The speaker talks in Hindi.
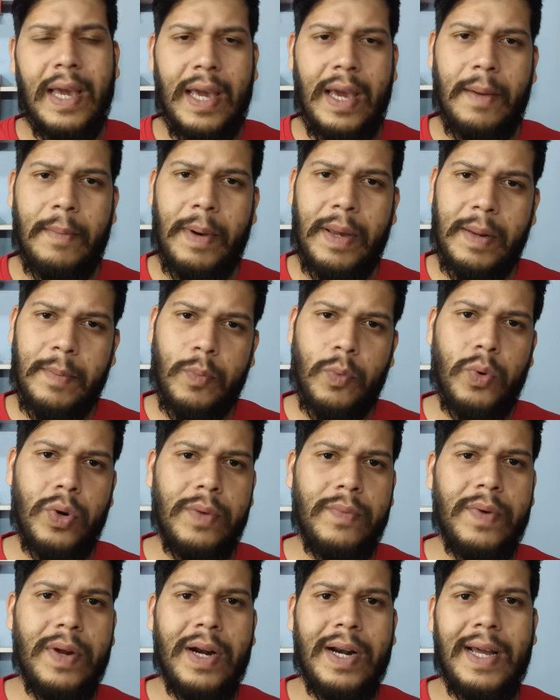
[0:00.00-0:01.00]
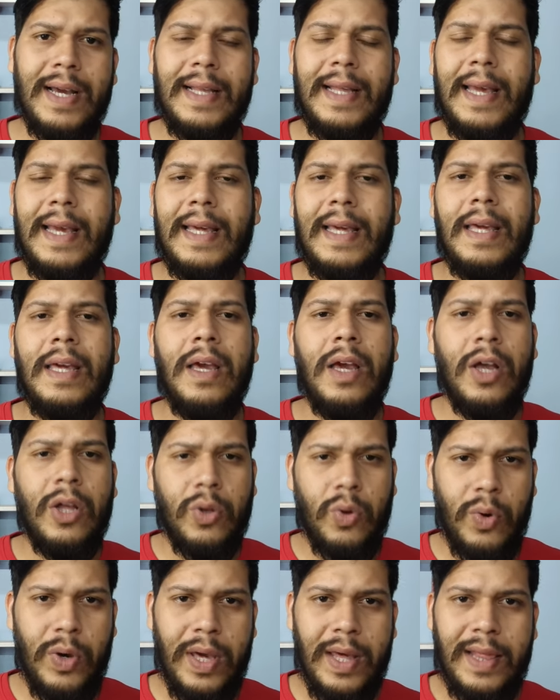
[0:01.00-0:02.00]
कि हमारी पूरी वियड आ जाएगी
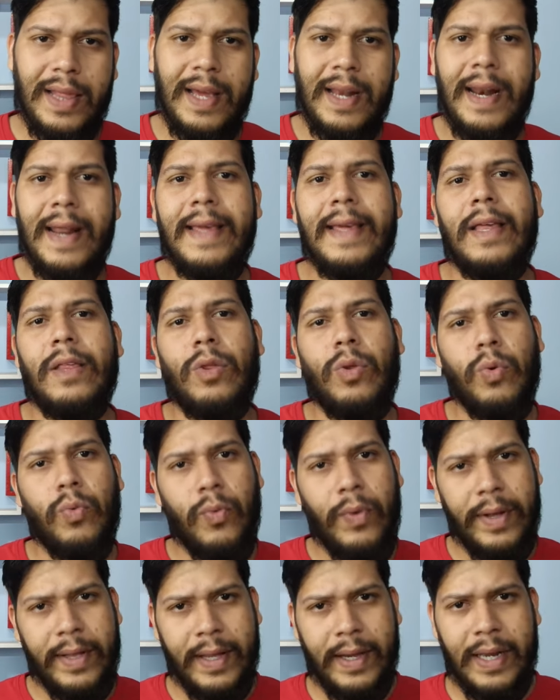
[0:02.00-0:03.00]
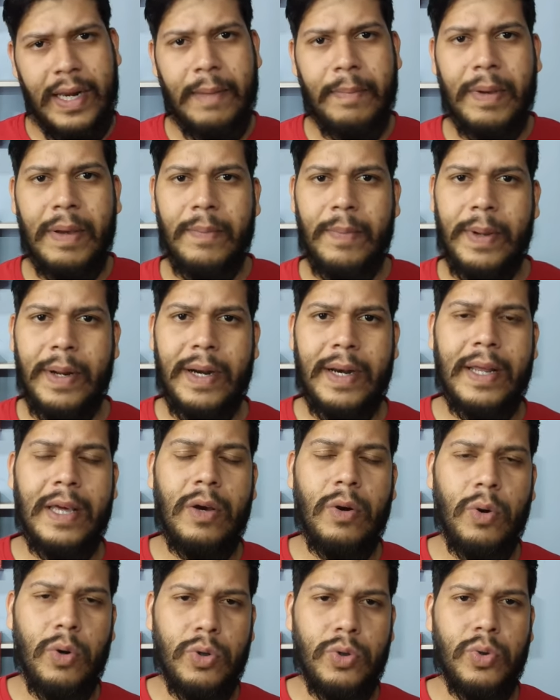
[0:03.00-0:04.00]
तो ऐसा नहीं है शुरुआत अगर आपकी बियड की
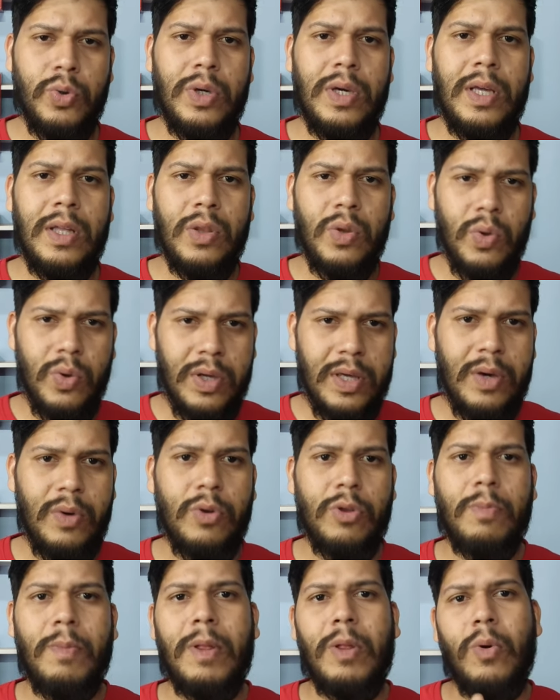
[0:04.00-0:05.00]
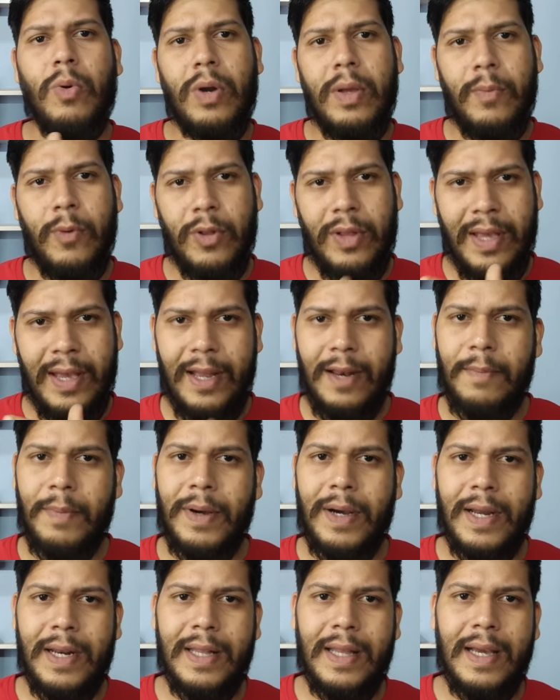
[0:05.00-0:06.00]
हो चुकी है तो ये उसमें थोड़ी बहुत हेल्प
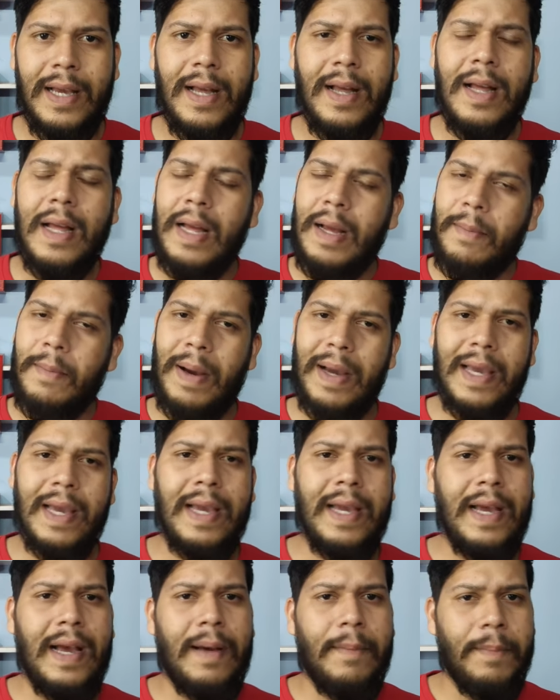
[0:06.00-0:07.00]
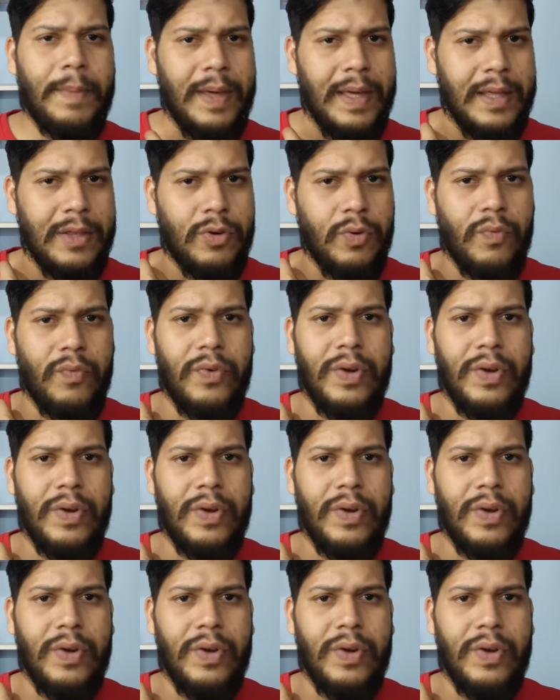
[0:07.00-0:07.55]
कर देगा बाकी के आपकी जो